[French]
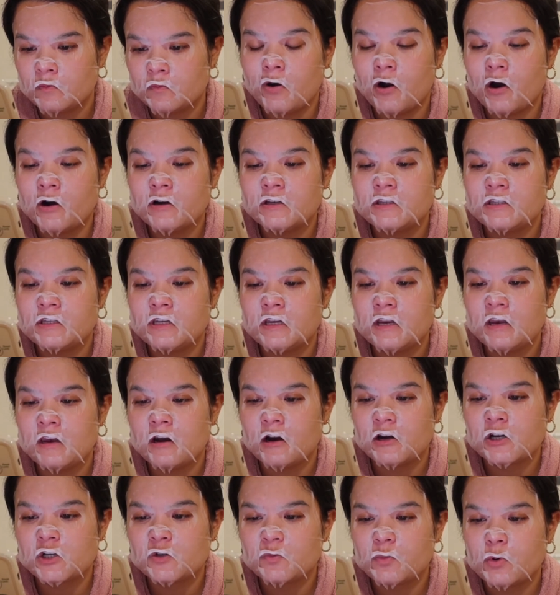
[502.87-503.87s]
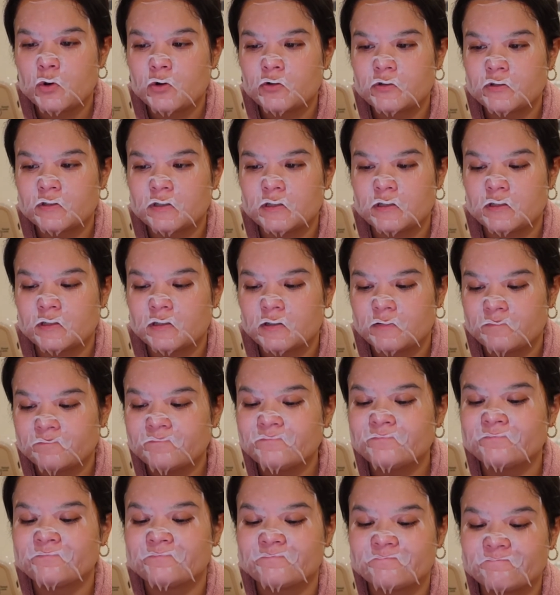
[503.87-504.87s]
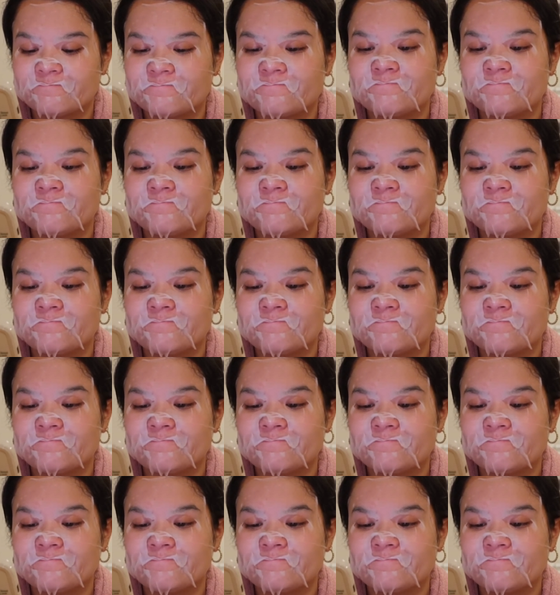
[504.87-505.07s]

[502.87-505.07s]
Party large boxes. Hmm.